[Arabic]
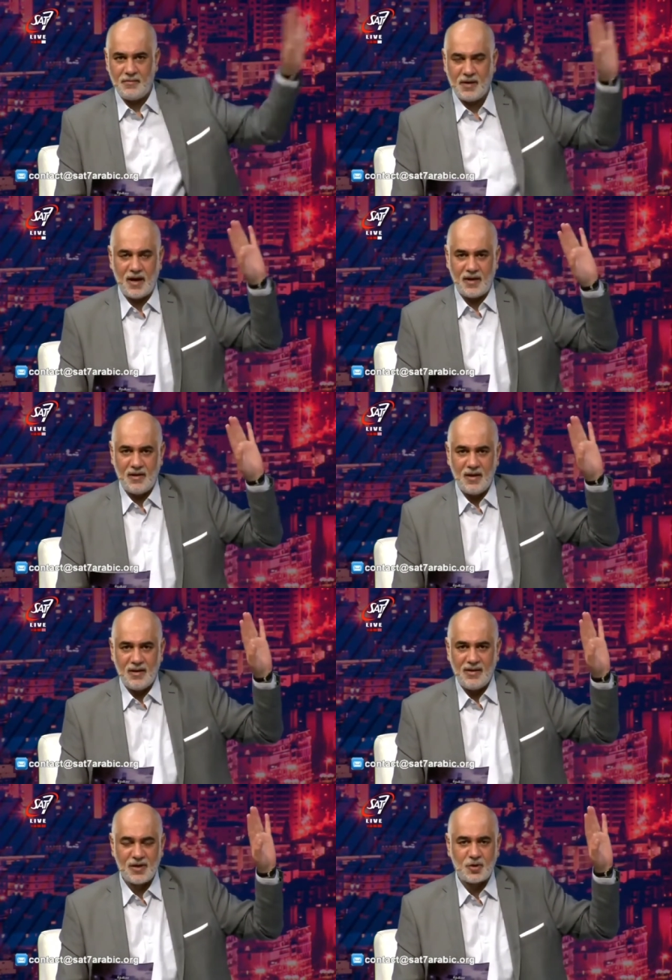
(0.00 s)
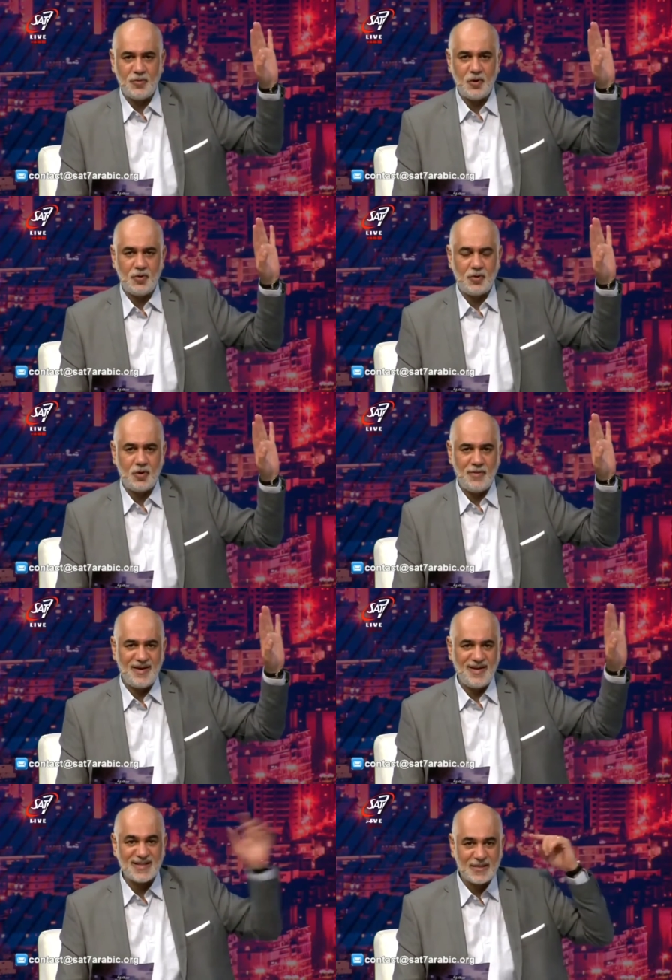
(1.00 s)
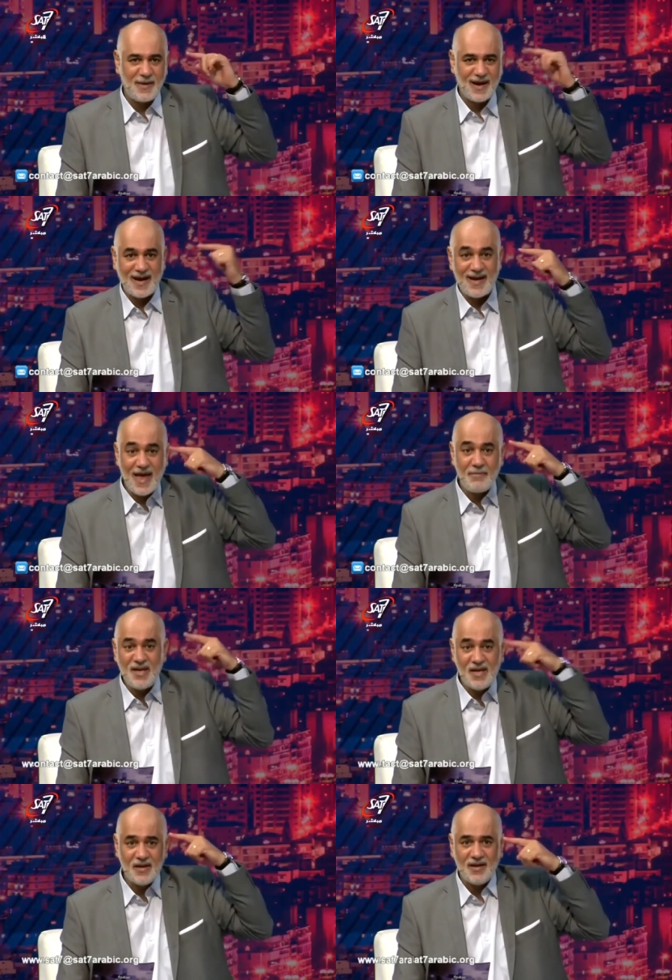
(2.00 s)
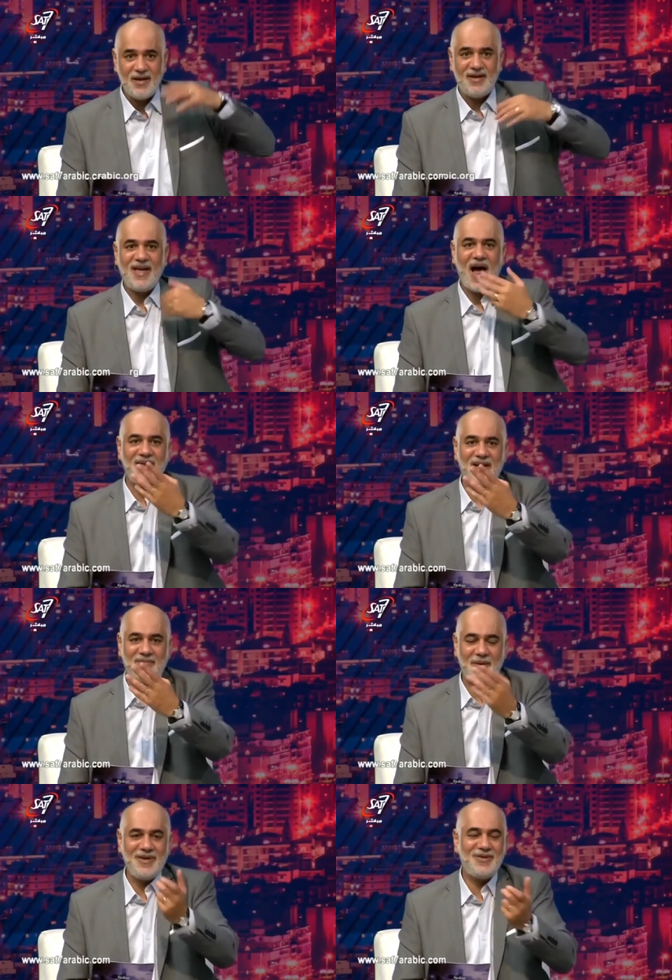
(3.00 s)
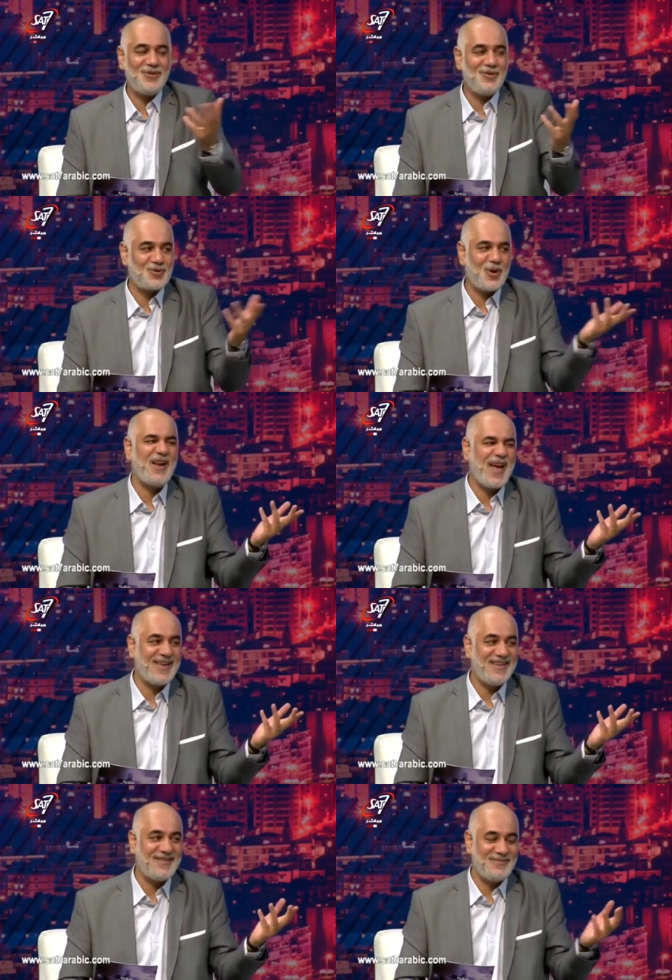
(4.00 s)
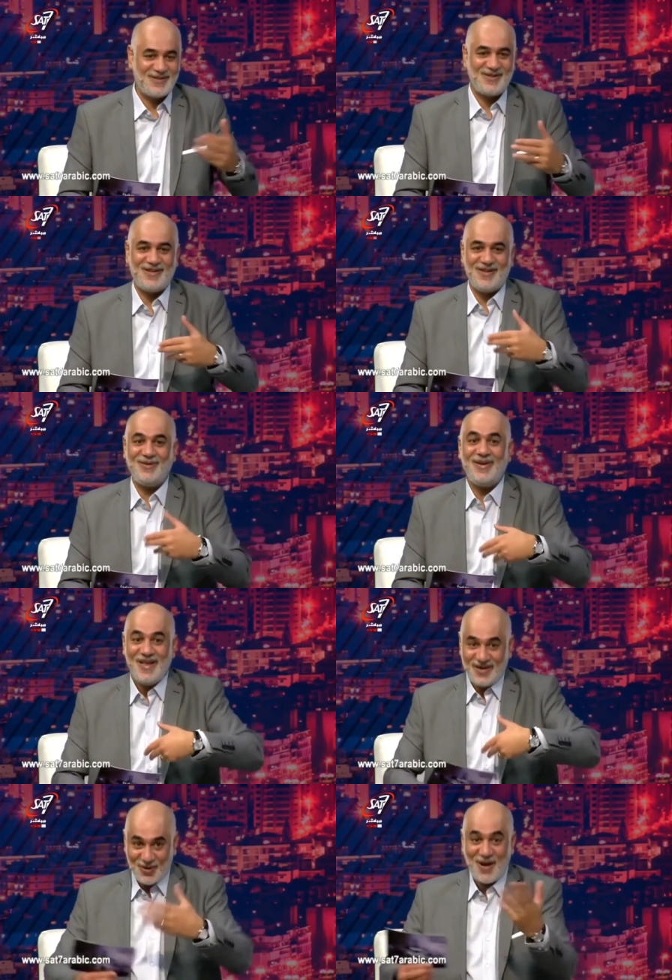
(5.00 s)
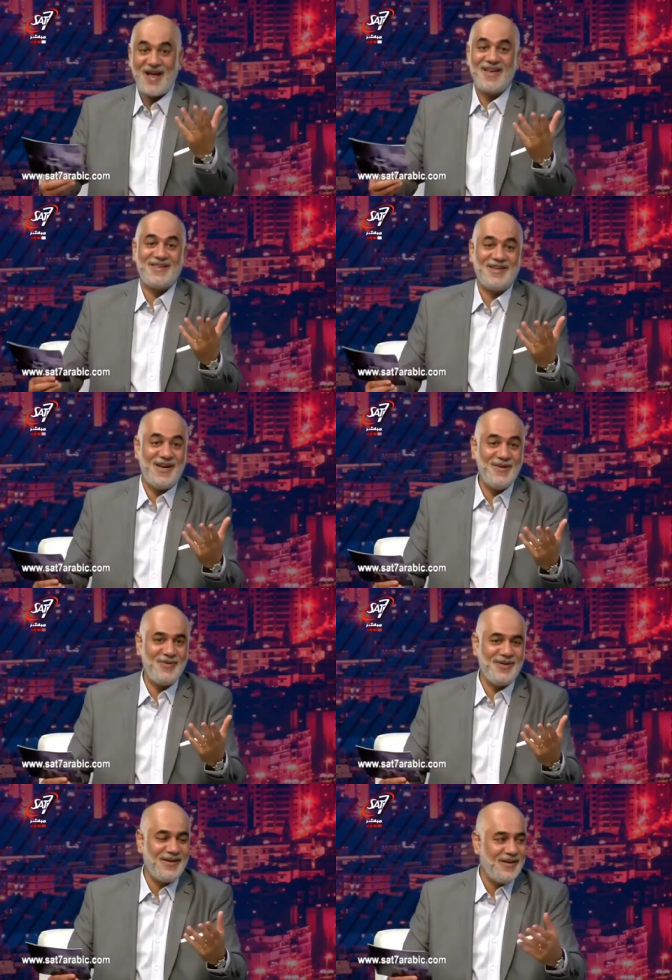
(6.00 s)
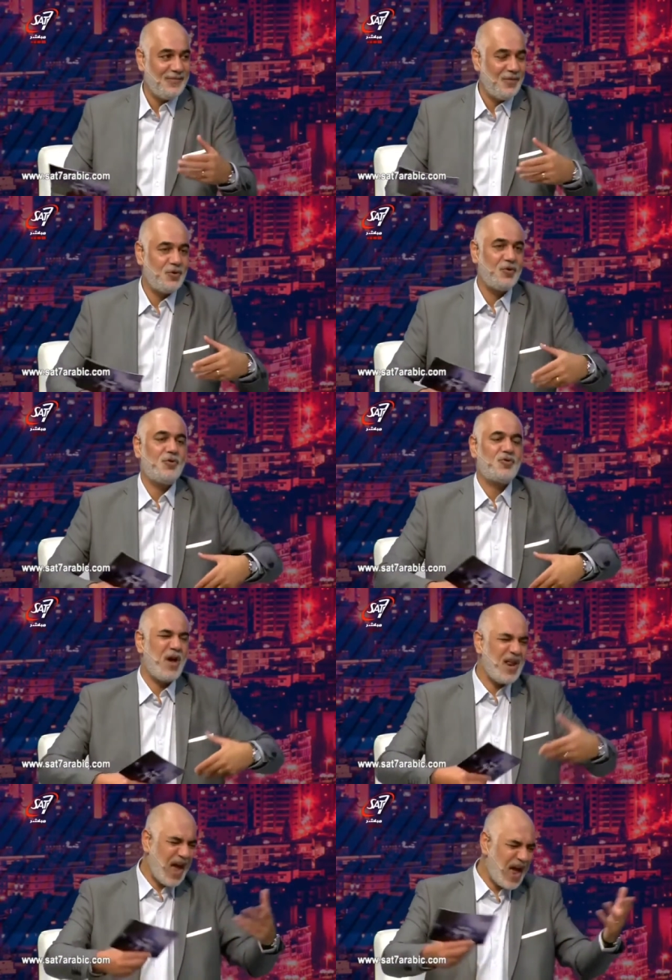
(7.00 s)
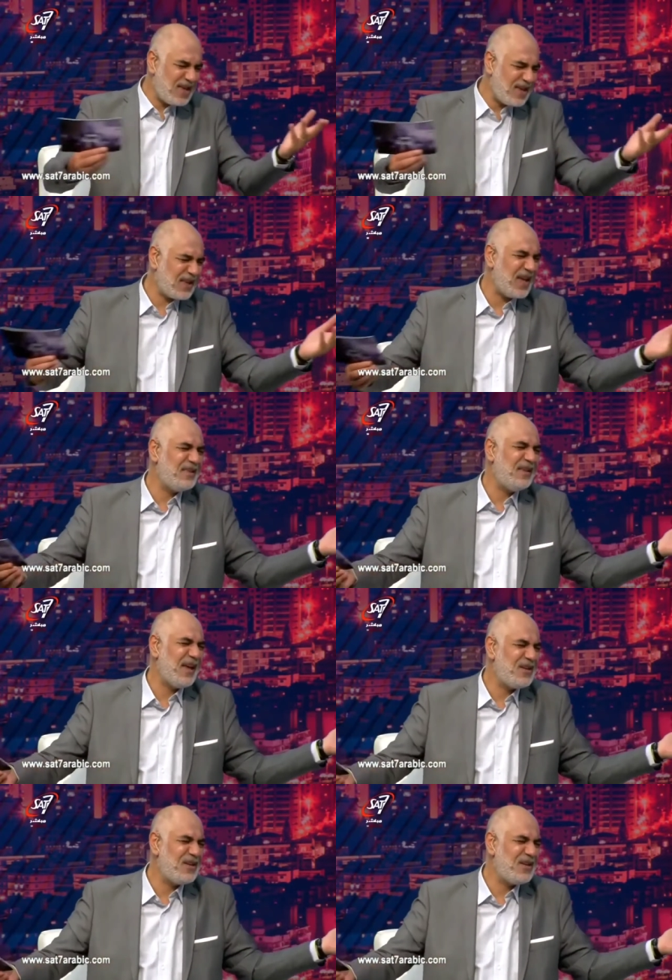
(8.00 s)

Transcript: لا ليش شو بيقول كل من يسمع كلامي يحيى ما بيقدر يقول شو هالحياة بيصير يقول شو هالحياة الحلوة منو يقول شو هالحياة هيدي اللي